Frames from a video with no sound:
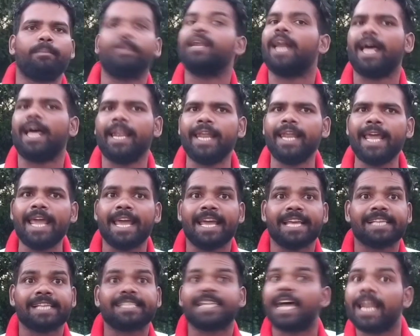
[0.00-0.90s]
बना ले
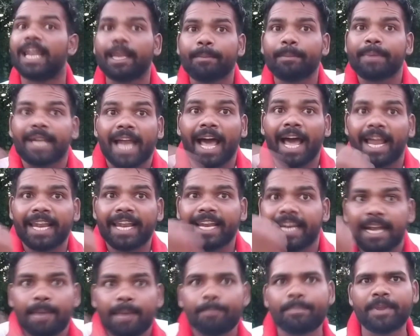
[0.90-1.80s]
साले बना ले
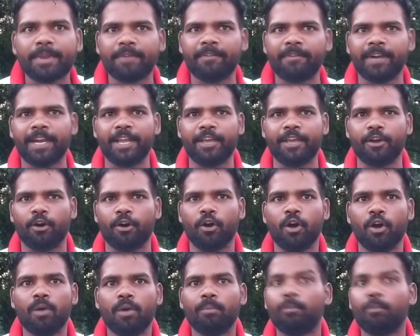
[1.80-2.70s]
ना भी वीडियो
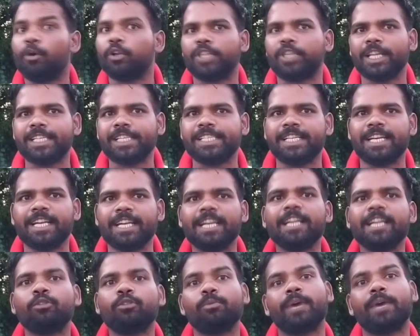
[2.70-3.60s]
मोदी जी ने
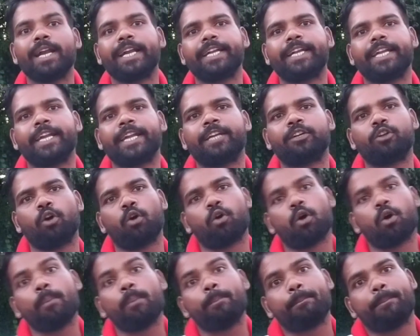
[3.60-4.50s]
ना तुम्हारे
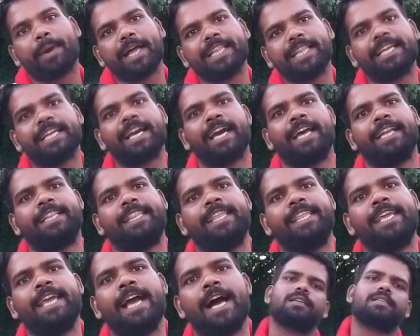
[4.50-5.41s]
टिकटॉक को बंद कर
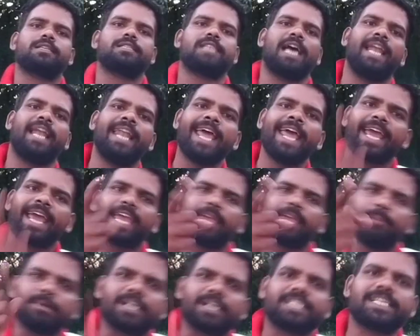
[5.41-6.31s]
दिया साले
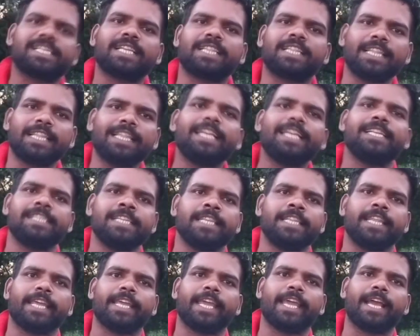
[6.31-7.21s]
एक ही मकसद था तेरी
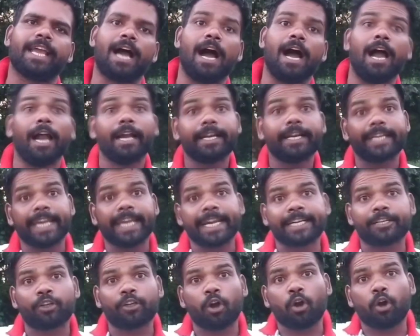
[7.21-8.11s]
जिंदगी का
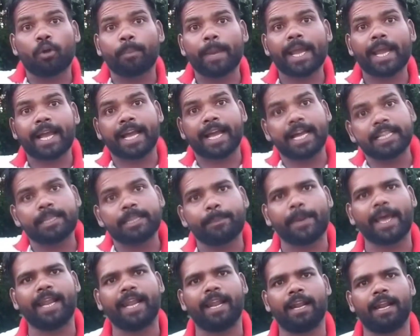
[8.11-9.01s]
टिकटॉक पे गंद
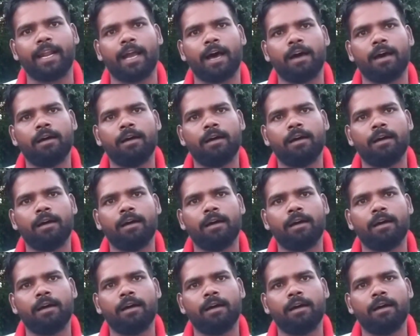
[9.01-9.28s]
फैलाना